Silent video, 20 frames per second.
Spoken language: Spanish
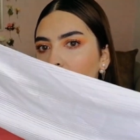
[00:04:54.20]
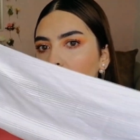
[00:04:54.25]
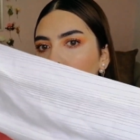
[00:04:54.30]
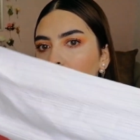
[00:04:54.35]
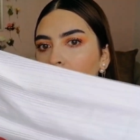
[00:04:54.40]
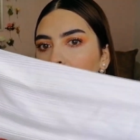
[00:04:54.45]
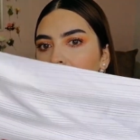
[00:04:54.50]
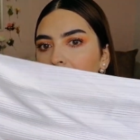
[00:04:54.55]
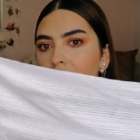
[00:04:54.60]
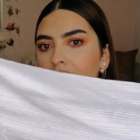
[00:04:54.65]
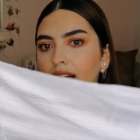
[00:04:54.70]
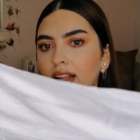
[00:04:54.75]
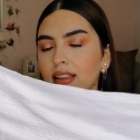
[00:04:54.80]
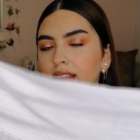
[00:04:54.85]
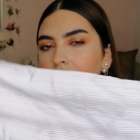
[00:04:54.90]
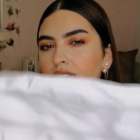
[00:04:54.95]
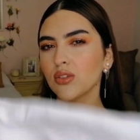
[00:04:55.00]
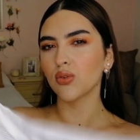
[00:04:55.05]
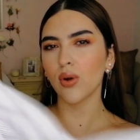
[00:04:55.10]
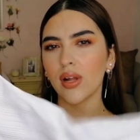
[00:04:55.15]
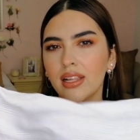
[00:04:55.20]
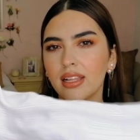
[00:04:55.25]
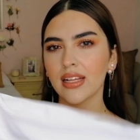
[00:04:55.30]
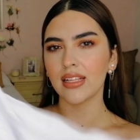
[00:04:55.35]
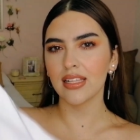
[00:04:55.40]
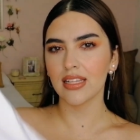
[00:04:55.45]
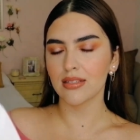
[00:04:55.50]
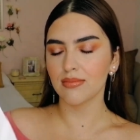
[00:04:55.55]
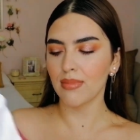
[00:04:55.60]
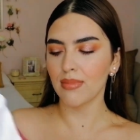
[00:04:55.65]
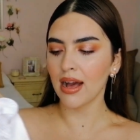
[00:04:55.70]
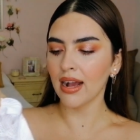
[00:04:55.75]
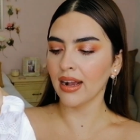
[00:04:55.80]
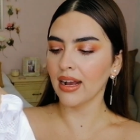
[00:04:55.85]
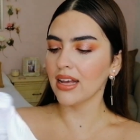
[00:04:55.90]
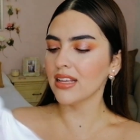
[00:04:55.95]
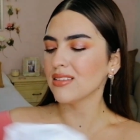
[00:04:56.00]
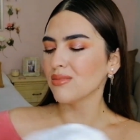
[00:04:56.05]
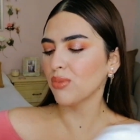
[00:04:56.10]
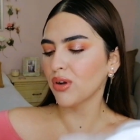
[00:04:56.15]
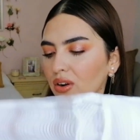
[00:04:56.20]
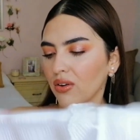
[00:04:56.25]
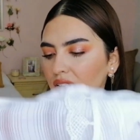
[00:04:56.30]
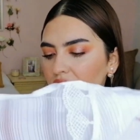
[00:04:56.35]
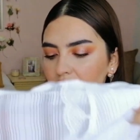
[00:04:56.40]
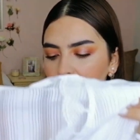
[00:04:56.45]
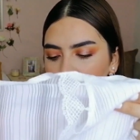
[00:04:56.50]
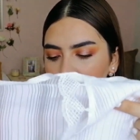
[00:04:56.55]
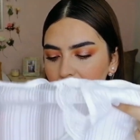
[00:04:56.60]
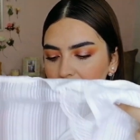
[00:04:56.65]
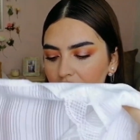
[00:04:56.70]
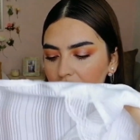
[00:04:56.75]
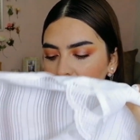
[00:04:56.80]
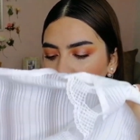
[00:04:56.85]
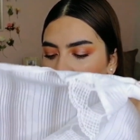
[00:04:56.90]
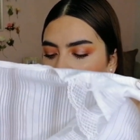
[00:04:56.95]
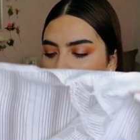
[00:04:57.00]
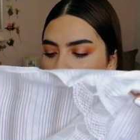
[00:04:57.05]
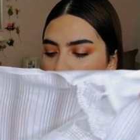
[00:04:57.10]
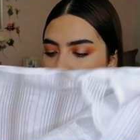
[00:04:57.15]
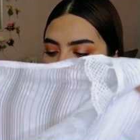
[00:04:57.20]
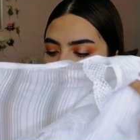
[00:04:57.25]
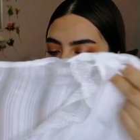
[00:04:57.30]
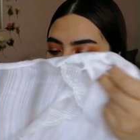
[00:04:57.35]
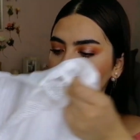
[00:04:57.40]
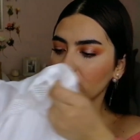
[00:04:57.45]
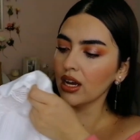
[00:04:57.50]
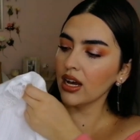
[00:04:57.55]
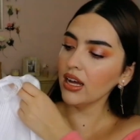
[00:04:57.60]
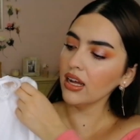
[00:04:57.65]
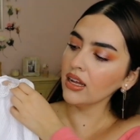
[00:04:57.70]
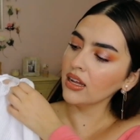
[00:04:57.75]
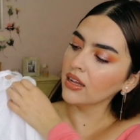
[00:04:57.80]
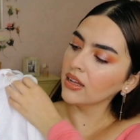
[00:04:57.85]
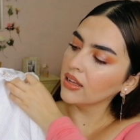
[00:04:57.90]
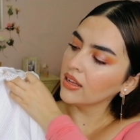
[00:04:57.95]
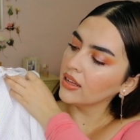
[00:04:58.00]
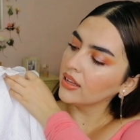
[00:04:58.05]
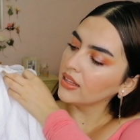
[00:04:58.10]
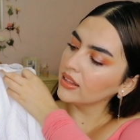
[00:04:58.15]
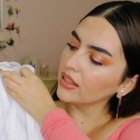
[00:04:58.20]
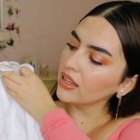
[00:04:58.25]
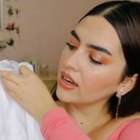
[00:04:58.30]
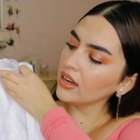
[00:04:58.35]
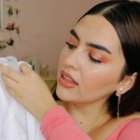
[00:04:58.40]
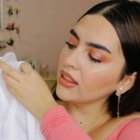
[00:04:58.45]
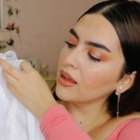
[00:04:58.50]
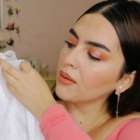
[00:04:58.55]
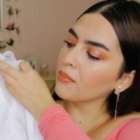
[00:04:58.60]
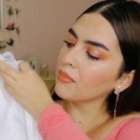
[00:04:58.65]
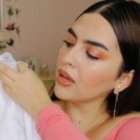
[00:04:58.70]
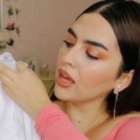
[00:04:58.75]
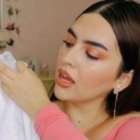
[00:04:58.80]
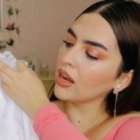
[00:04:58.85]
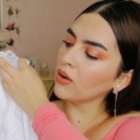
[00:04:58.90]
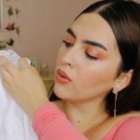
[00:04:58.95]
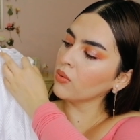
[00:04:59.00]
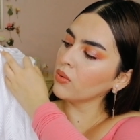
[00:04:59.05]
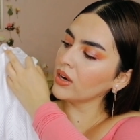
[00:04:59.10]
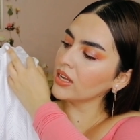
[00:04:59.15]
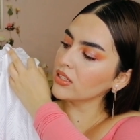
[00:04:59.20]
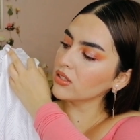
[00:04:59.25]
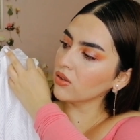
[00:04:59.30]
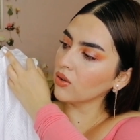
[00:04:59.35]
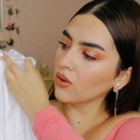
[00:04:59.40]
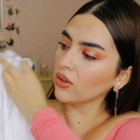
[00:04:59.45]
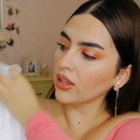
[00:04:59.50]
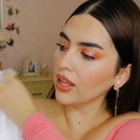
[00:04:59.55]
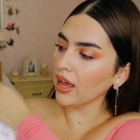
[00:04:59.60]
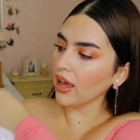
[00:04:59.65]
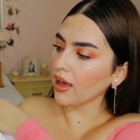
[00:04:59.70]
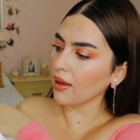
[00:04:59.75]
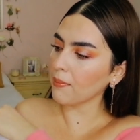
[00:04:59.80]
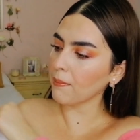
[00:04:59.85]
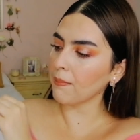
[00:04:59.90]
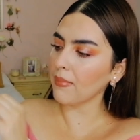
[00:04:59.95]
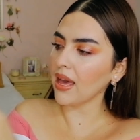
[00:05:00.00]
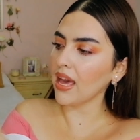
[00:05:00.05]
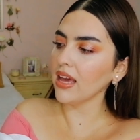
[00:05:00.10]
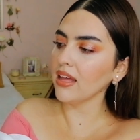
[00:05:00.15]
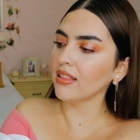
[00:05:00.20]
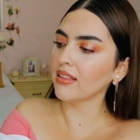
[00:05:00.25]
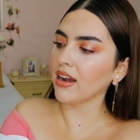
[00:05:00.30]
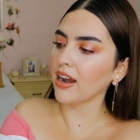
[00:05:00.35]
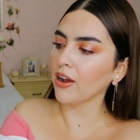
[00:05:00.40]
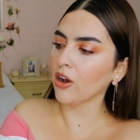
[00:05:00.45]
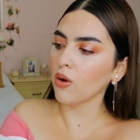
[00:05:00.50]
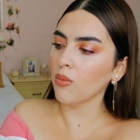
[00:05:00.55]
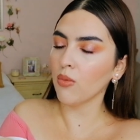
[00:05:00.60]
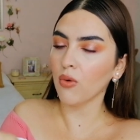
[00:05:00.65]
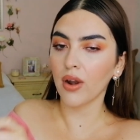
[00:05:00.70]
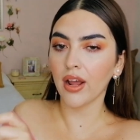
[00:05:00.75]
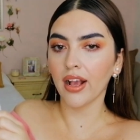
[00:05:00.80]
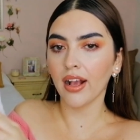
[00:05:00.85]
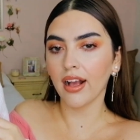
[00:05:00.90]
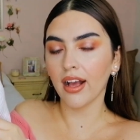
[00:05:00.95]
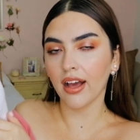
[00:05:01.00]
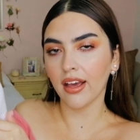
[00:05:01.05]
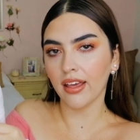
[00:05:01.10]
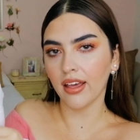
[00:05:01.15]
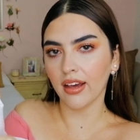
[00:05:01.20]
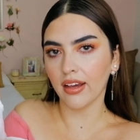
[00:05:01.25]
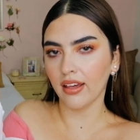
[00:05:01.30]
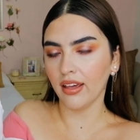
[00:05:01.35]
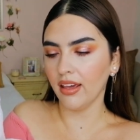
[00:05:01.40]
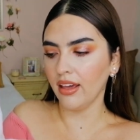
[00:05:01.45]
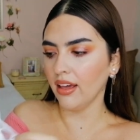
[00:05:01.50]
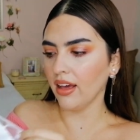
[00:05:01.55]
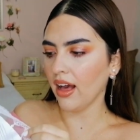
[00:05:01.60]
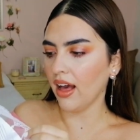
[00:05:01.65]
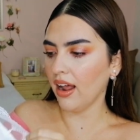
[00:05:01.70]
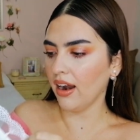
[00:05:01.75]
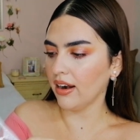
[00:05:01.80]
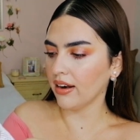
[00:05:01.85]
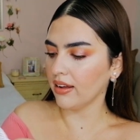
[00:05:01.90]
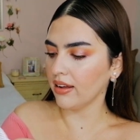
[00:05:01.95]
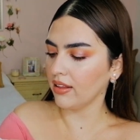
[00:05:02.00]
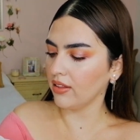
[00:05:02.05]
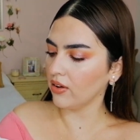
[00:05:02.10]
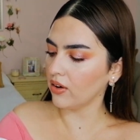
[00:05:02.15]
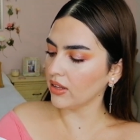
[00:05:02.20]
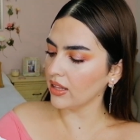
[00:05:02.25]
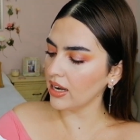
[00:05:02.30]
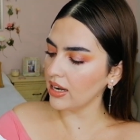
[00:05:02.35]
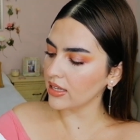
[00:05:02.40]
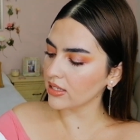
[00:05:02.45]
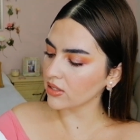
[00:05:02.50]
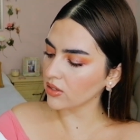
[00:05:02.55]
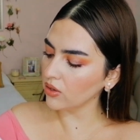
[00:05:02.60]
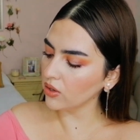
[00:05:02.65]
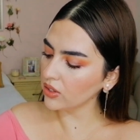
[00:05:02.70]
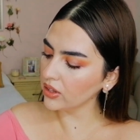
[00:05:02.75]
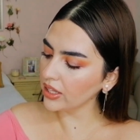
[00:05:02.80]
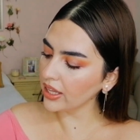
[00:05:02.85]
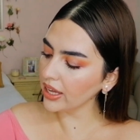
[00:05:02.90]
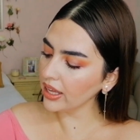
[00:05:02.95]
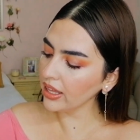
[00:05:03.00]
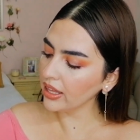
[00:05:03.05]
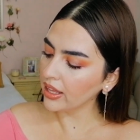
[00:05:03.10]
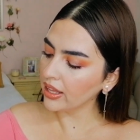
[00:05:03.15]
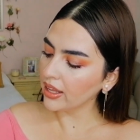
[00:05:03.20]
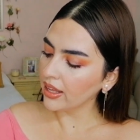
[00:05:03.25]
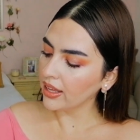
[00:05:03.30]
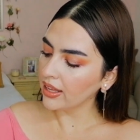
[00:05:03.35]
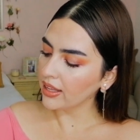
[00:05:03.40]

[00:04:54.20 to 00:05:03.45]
es como bastante sueltas las mangas, bueno, en, sí toda la blusa. Tiene también un escote en B y trae como un encaje aquí alrededor del escote.